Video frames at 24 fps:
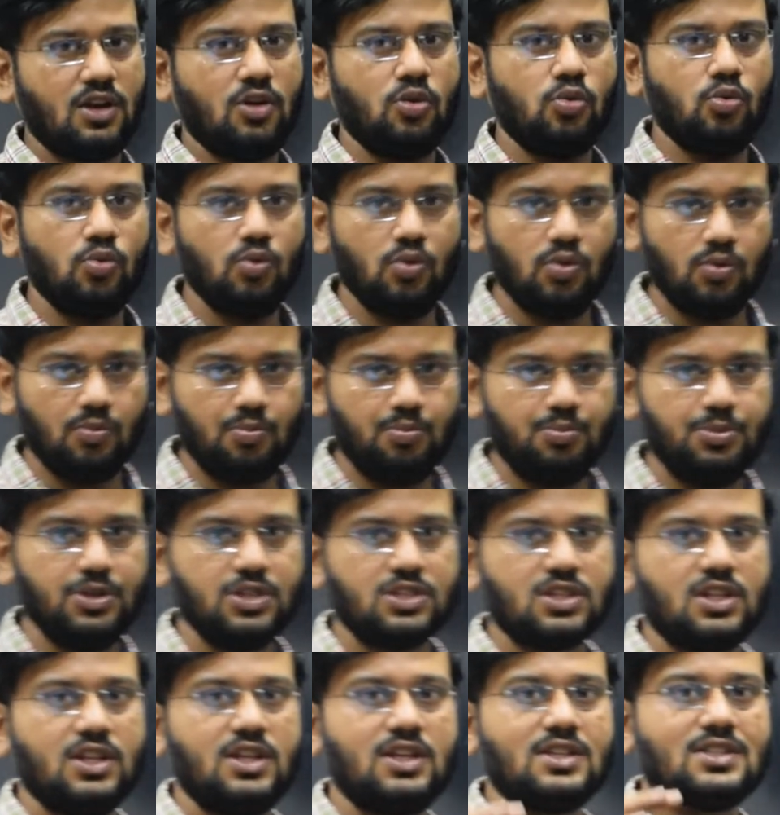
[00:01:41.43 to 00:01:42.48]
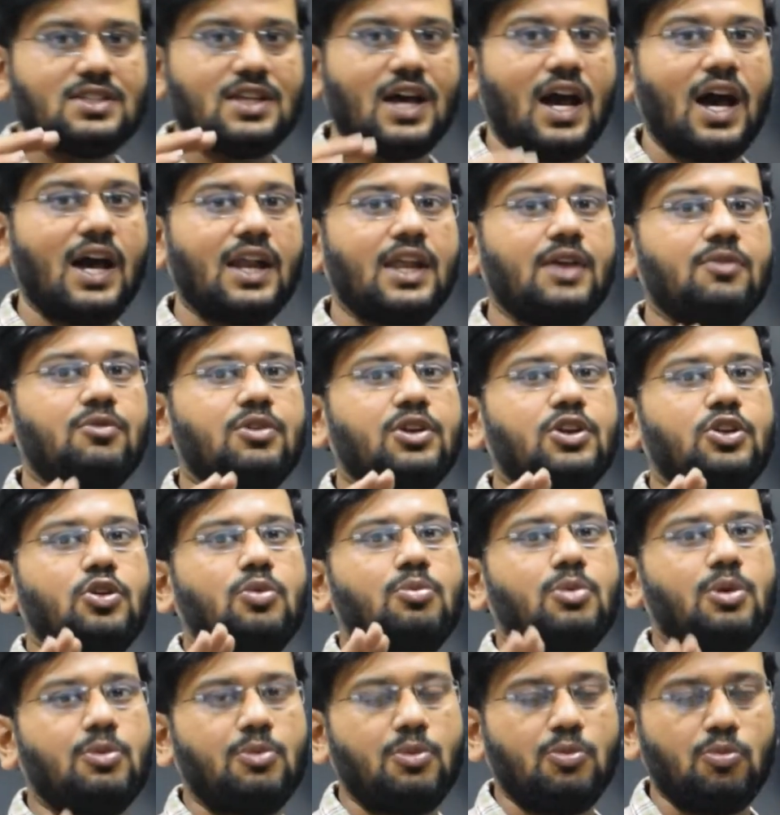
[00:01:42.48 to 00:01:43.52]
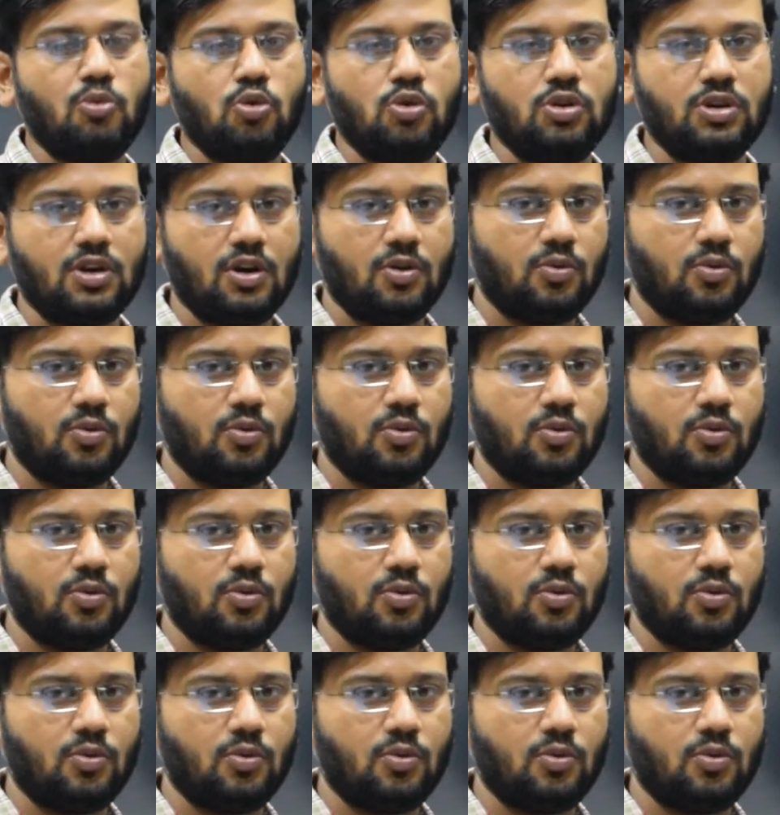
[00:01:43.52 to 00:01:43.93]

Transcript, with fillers: रहा हूँ पिछले सारे वीडियो में मैं बोल रहा